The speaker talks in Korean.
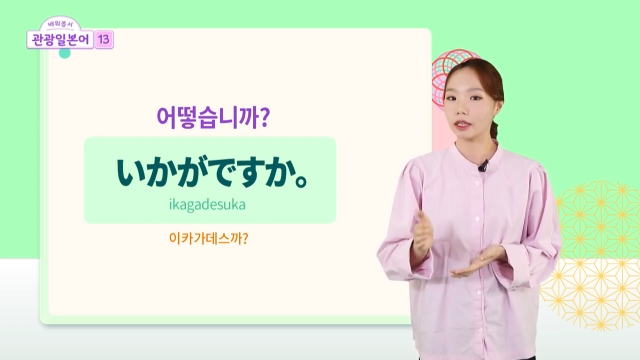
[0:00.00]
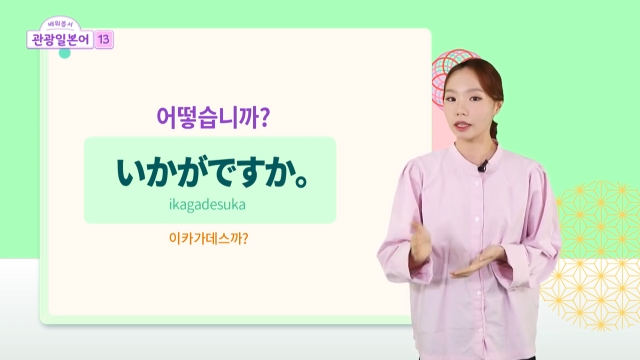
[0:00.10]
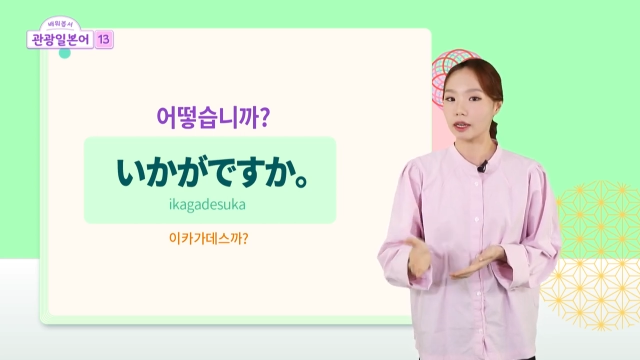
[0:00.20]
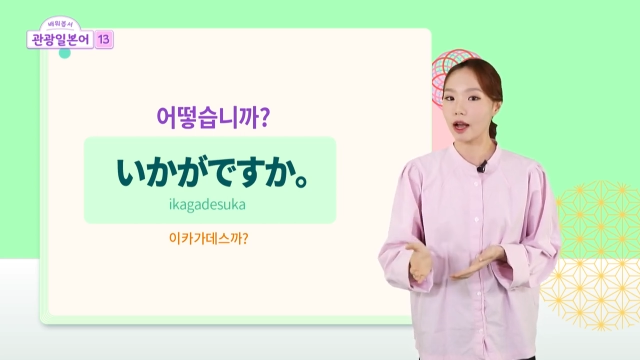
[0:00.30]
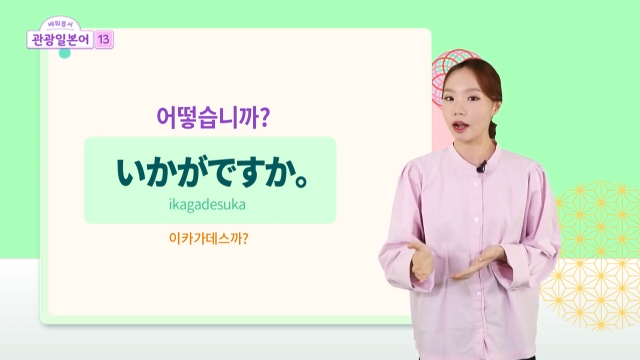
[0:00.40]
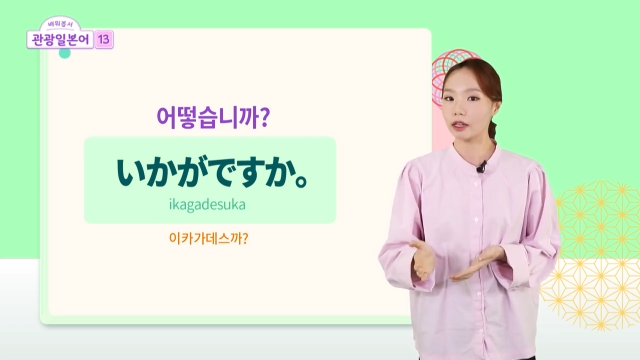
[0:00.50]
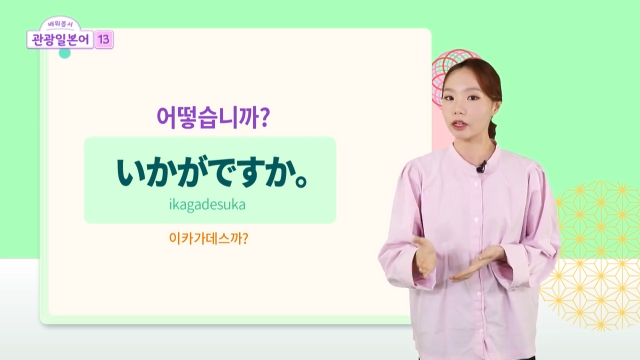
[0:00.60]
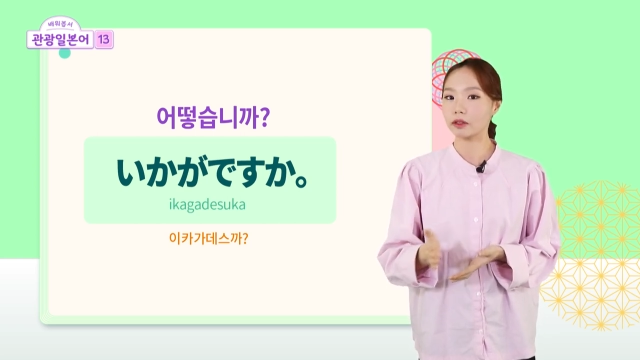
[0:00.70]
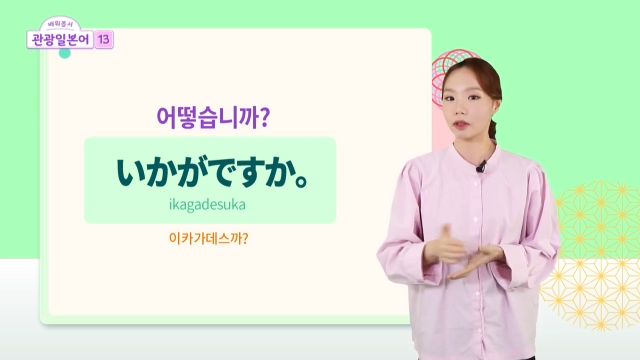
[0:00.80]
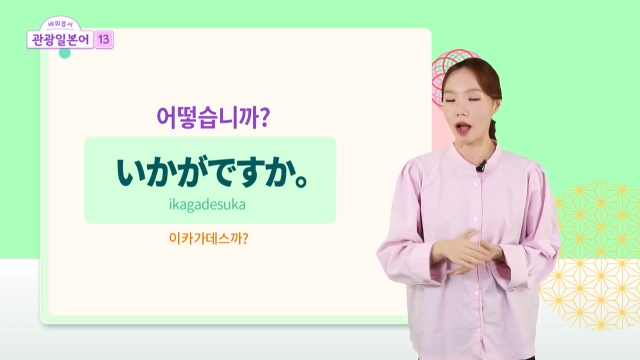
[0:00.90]
이카가
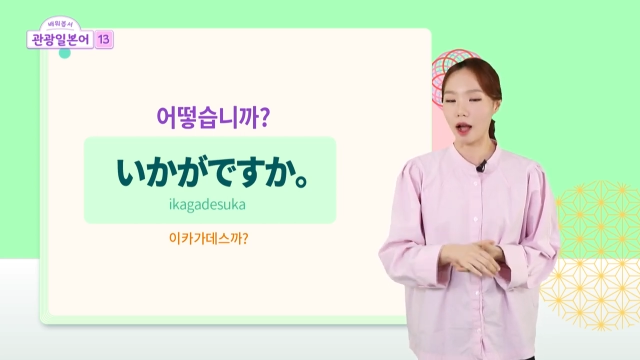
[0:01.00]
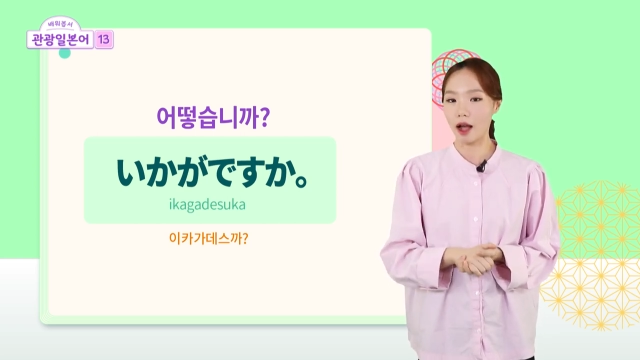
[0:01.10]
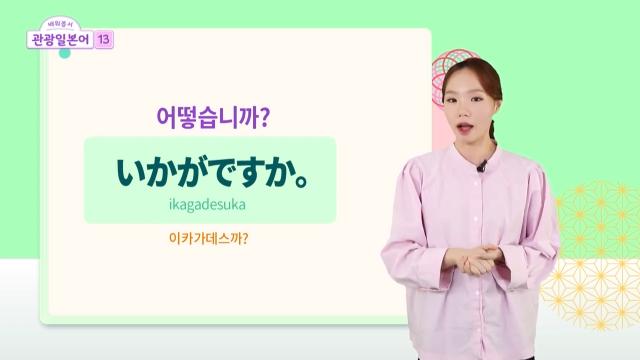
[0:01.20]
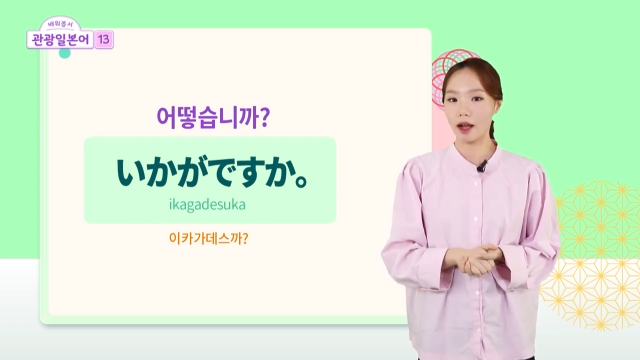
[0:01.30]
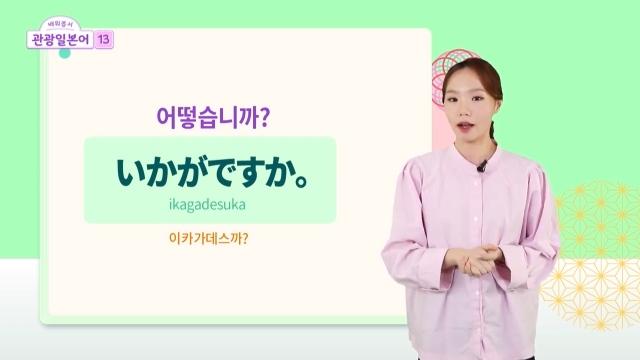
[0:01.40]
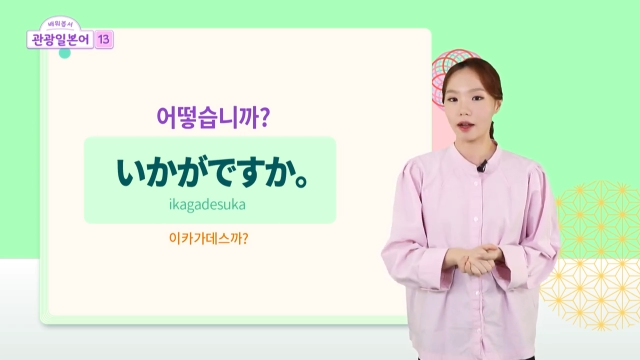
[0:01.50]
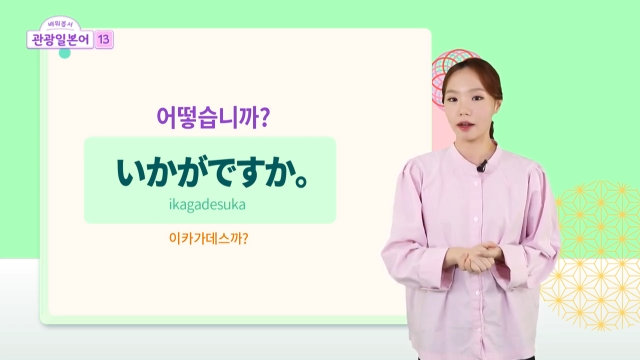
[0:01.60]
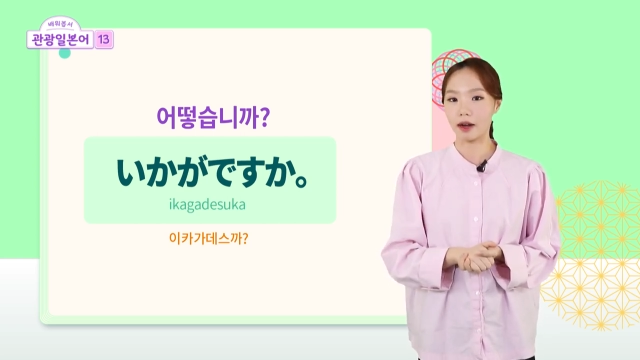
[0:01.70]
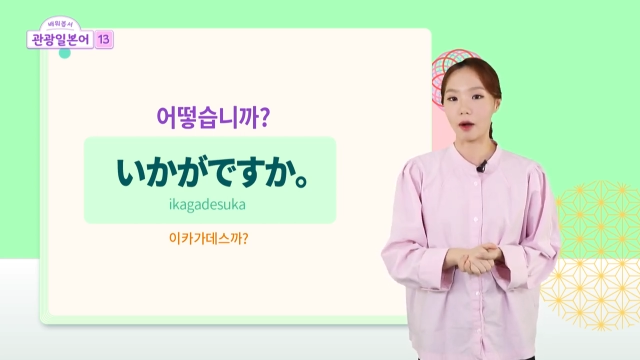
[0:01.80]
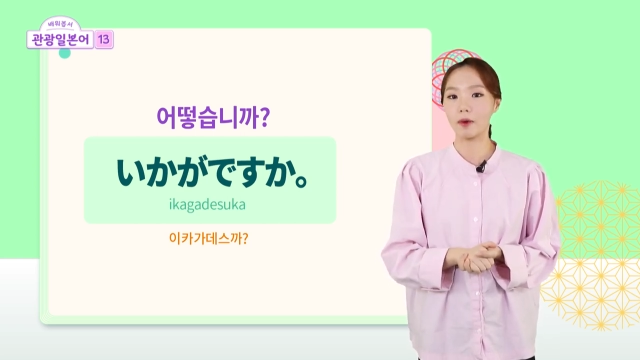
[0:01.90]
데스까?
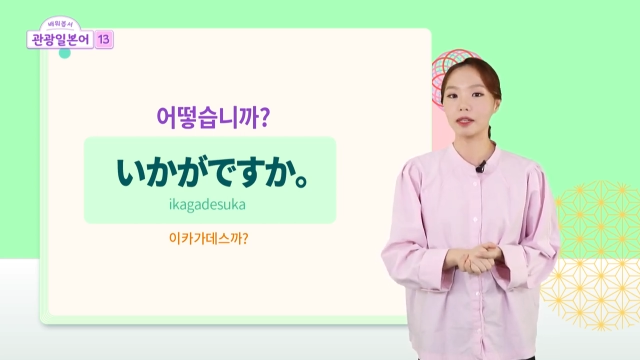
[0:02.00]
라고